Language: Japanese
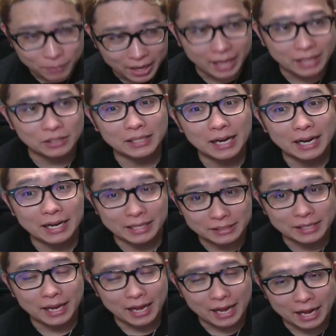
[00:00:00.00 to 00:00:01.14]
えー、そちらからです
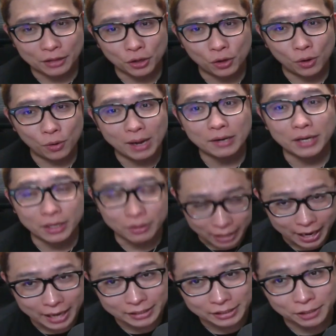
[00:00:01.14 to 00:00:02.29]
ね、あの、ワンクリックで、
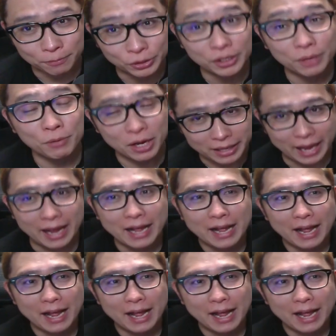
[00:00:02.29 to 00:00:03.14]
えー、スキップしてしてもらって、